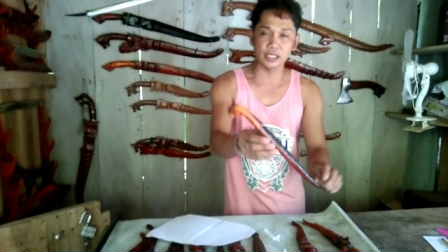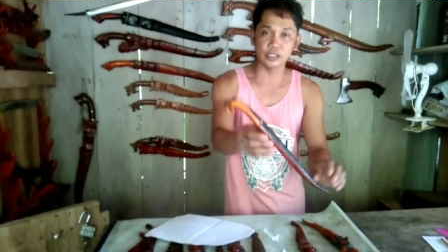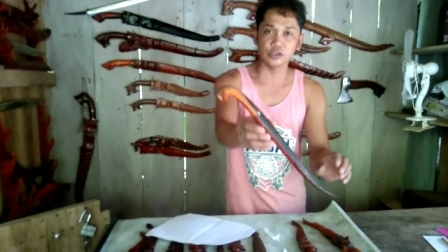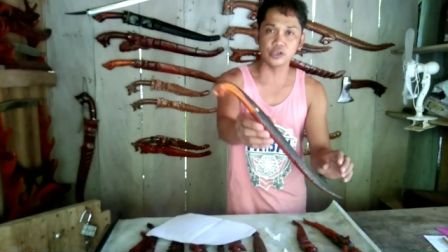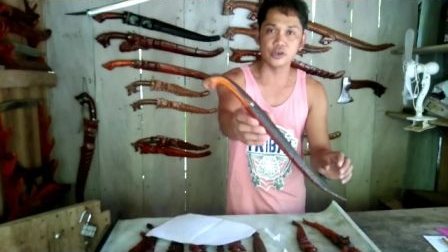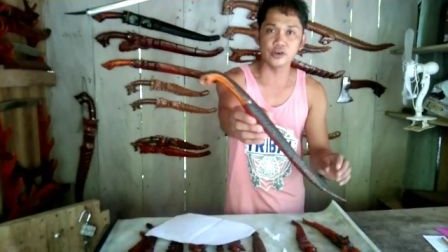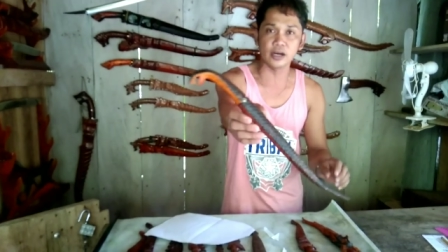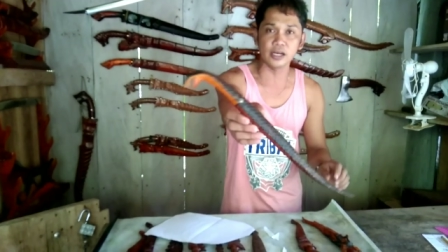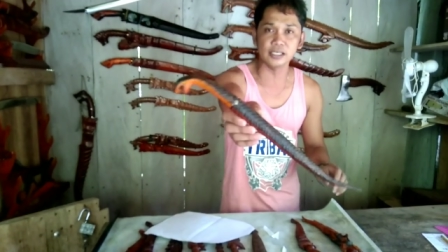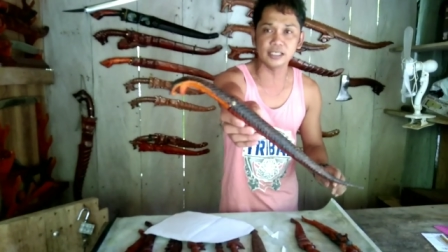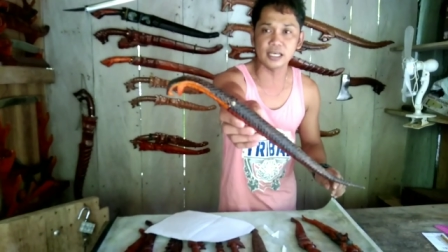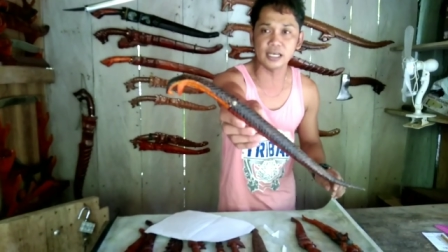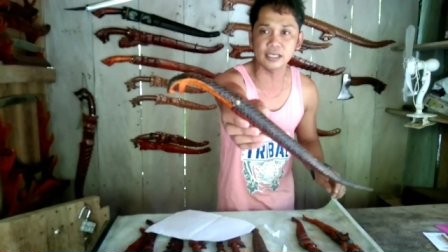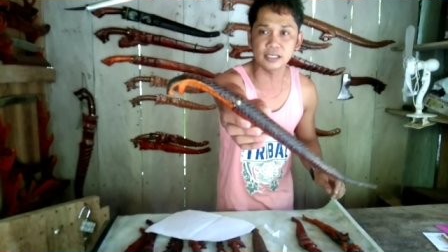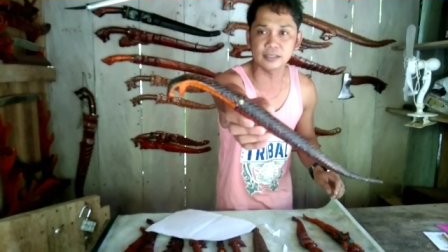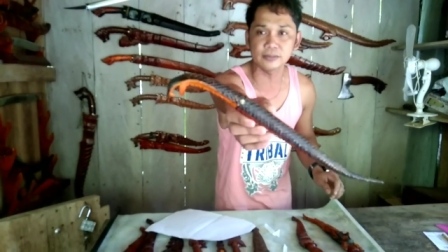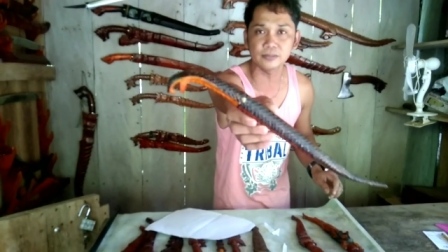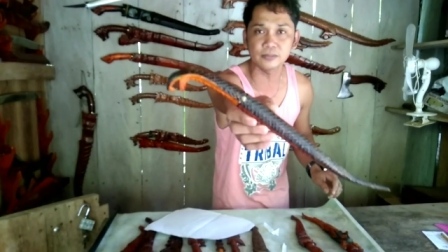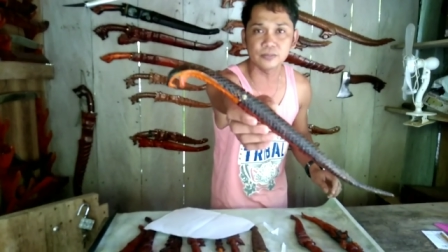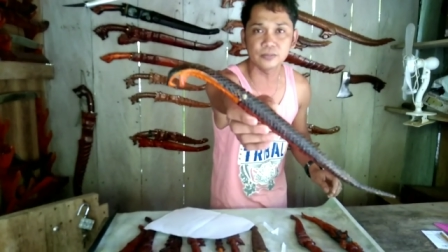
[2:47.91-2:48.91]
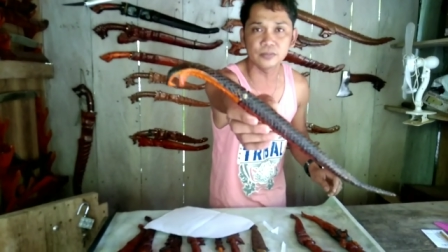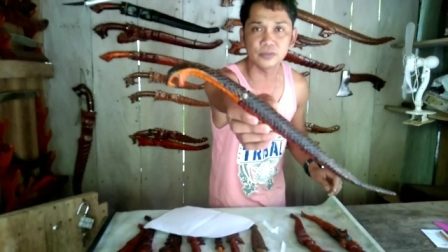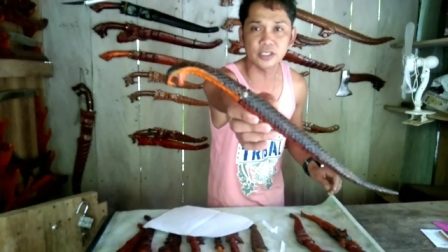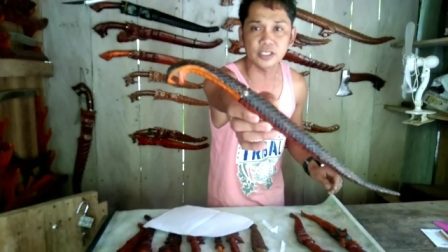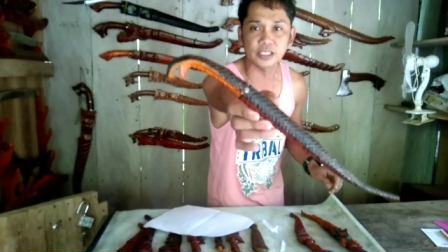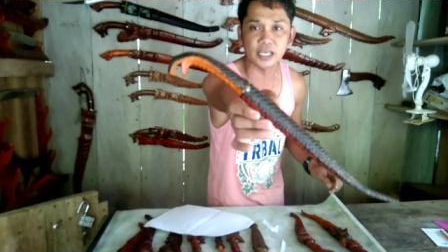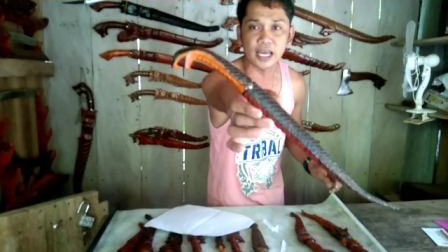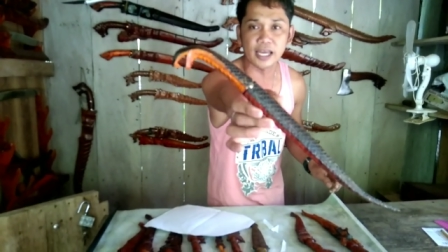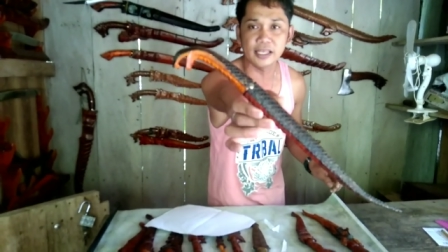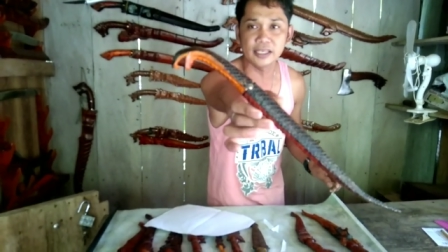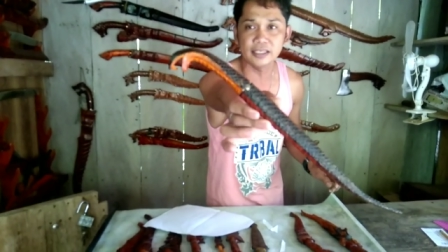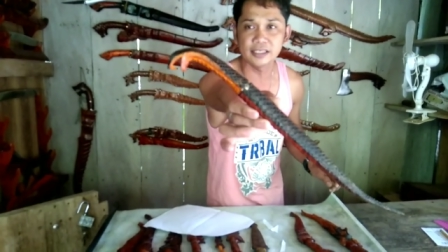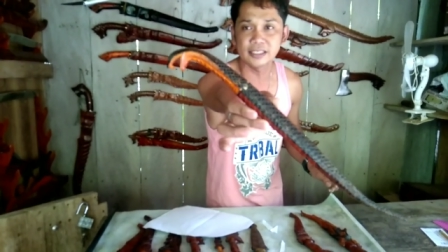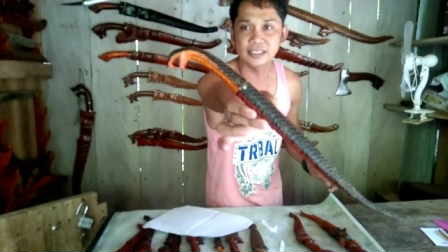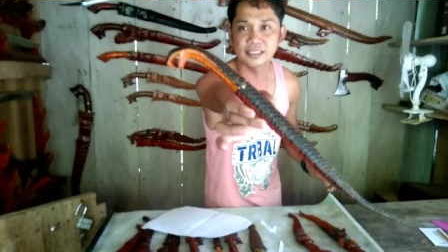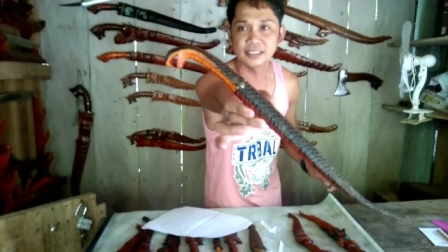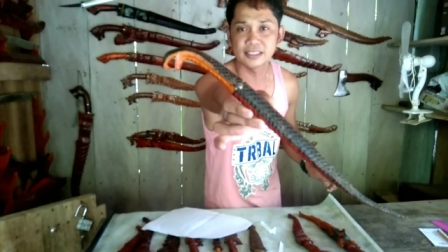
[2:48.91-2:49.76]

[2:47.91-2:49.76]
Ito yung kanyang design.